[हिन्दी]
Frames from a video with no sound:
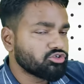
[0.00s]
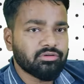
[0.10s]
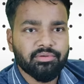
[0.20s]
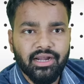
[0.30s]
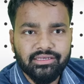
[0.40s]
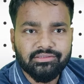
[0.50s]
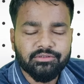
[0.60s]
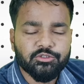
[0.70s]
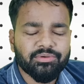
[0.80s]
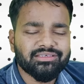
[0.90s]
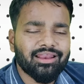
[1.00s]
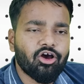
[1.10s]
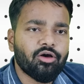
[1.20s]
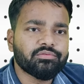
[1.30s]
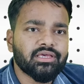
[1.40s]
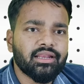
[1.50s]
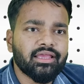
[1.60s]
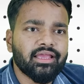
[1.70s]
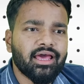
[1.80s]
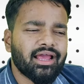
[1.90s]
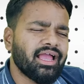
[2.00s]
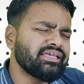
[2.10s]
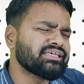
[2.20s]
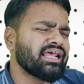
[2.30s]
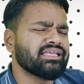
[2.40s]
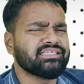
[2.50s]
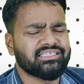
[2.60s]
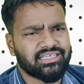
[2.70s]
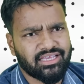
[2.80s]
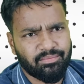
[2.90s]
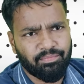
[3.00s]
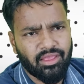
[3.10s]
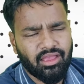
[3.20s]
उसमें बीएड स्पेशल का ऑप्शन नहीं आ रहा कई सारी चीजें हैं